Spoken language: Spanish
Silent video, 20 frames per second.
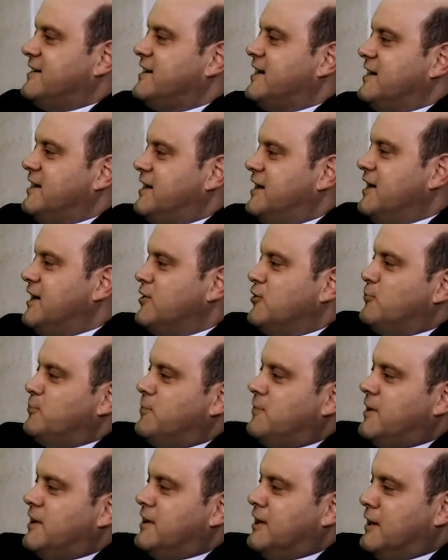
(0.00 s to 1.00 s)
En el, día
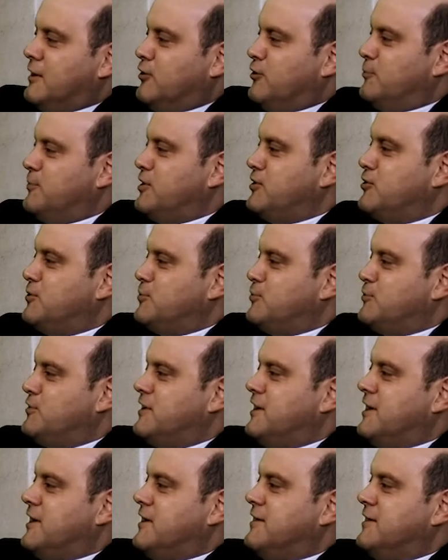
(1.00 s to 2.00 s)
en el Domingo
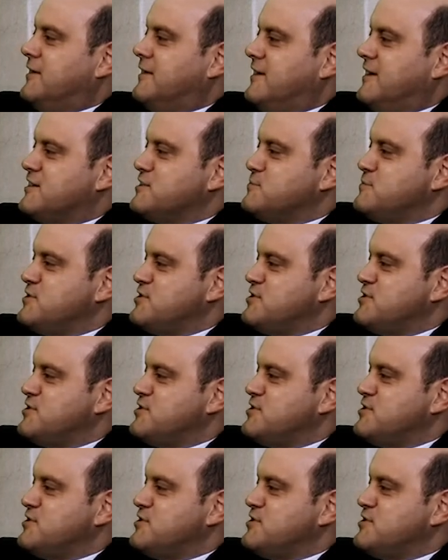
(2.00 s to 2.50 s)
Mundial de las